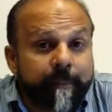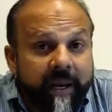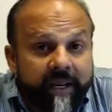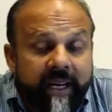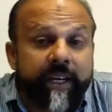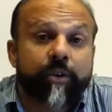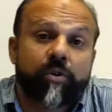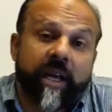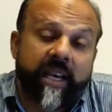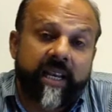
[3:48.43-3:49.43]
मेनटेन
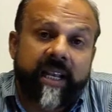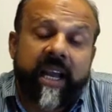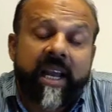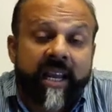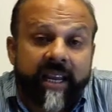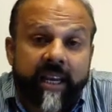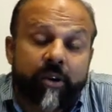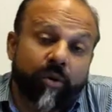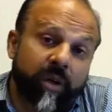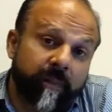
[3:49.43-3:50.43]
सोसाइटी है इन
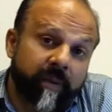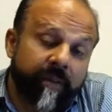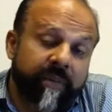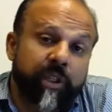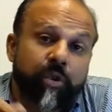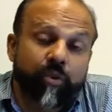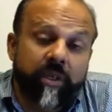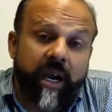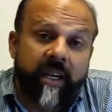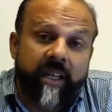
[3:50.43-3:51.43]
लोगों ने अपना फेज़ टू
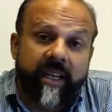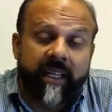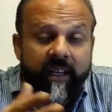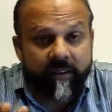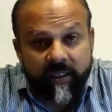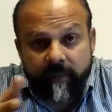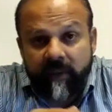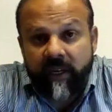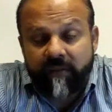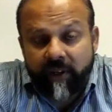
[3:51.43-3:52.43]
स्टार्ट किया था सी
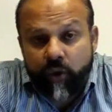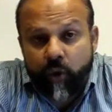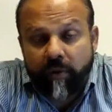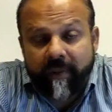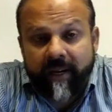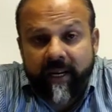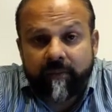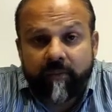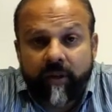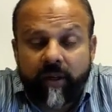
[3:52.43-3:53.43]
बी आर फेज़ टू पर मैंने
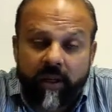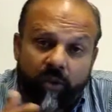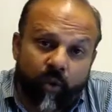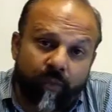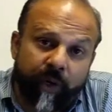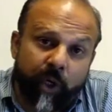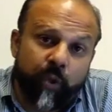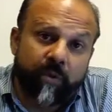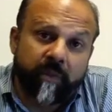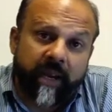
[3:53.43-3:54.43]
दो
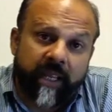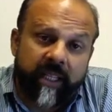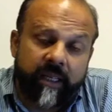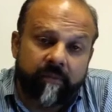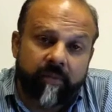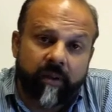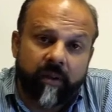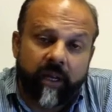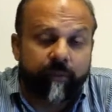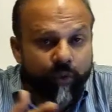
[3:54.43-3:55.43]
वीडियोज़ भी बनाई थी
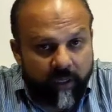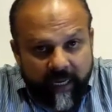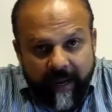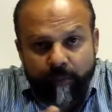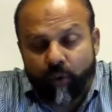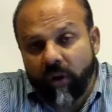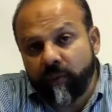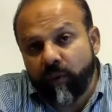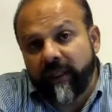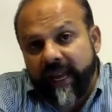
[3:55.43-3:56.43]
अलहमदिल्ला आप लोगों ने
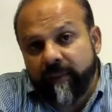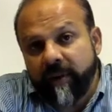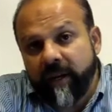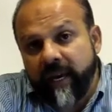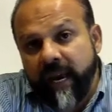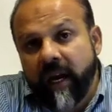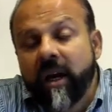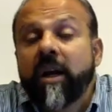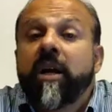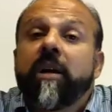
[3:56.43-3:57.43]
बहुत लाइक भी किया
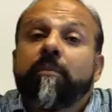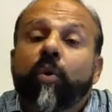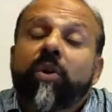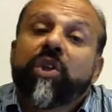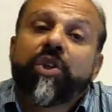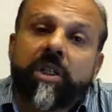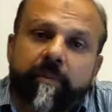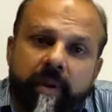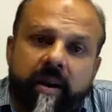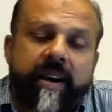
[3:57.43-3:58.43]
बहुत ही
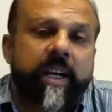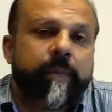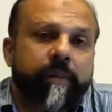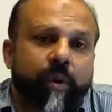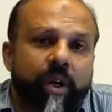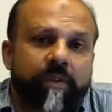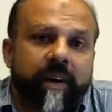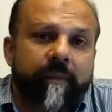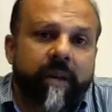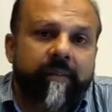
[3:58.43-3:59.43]
चीपर रेट पे प्लॉट्स
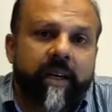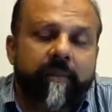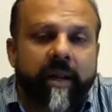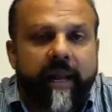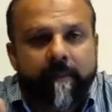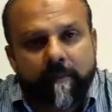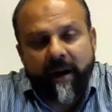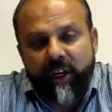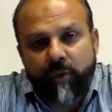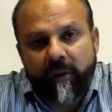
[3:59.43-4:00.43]
वहाँ पे अवेलेबल हैं
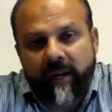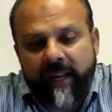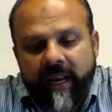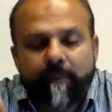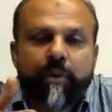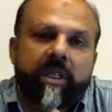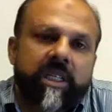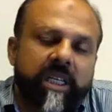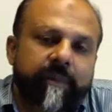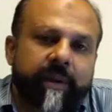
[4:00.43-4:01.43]
पाँच मरले का
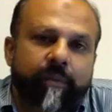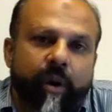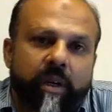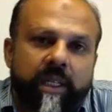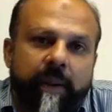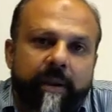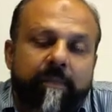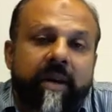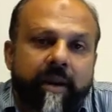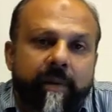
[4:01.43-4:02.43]
पोजेशनेबल प्लॉट जहाँ पे
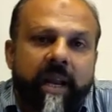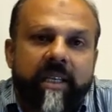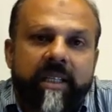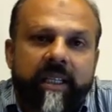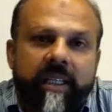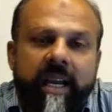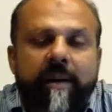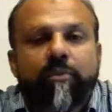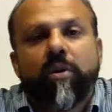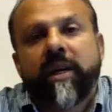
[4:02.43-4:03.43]
आप घर बना सकते हैं
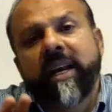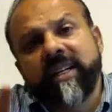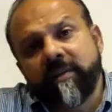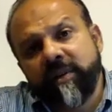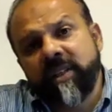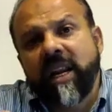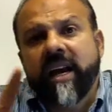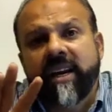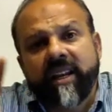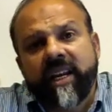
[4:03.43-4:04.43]
आपको 18 से 20
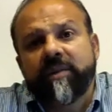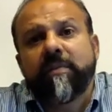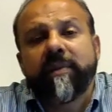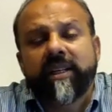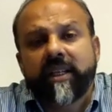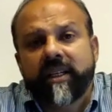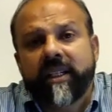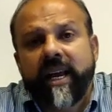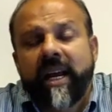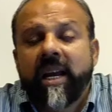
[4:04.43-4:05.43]
लाख की रेंज में मिल
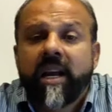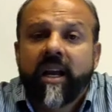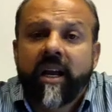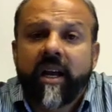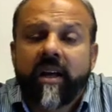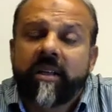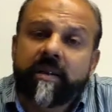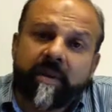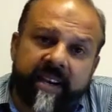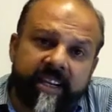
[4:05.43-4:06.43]
सकता है
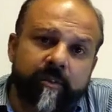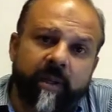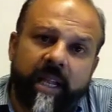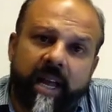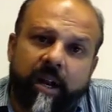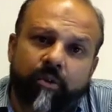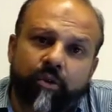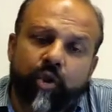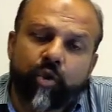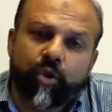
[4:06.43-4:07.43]
जब मैं रेट्स बता रहा होता
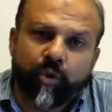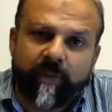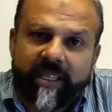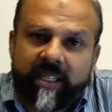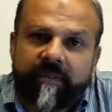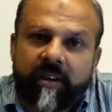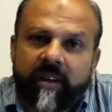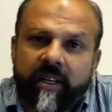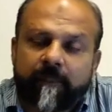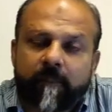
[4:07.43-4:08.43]
हूँ तो
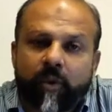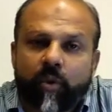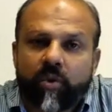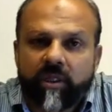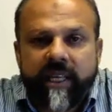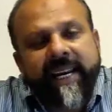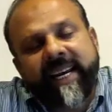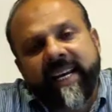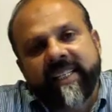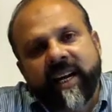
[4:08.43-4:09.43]
स्पेसिफिकली उस दिन
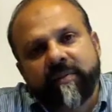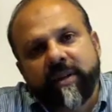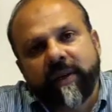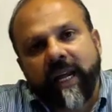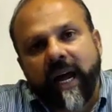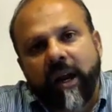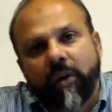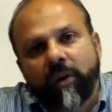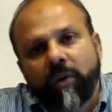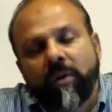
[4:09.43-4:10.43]
के हिसाब से बता रहा
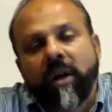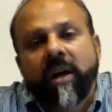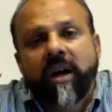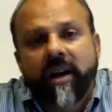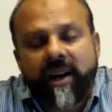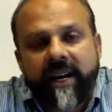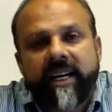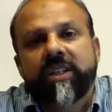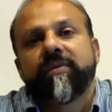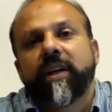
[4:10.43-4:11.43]
होता हूँ
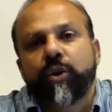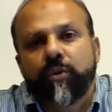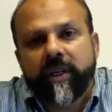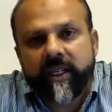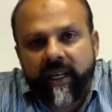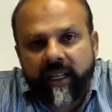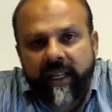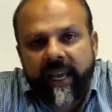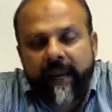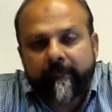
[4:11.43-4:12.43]
रेट्स फ्लक्चुएट
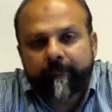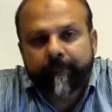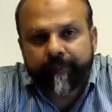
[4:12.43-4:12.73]
करते हैं